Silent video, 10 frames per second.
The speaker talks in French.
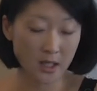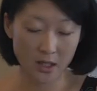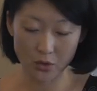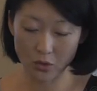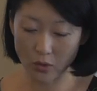
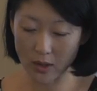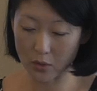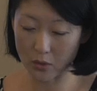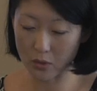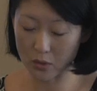et je crois
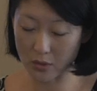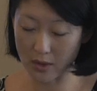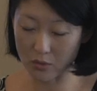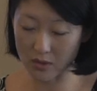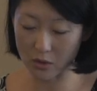que
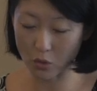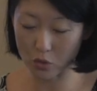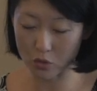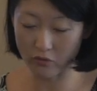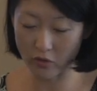cela nous a trop
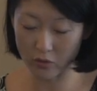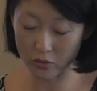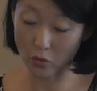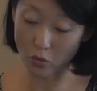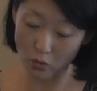souvent,
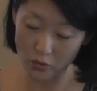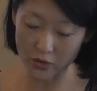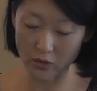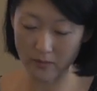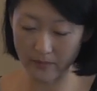trop
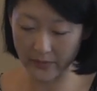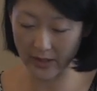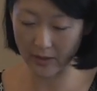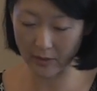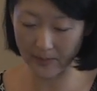longtemps euh,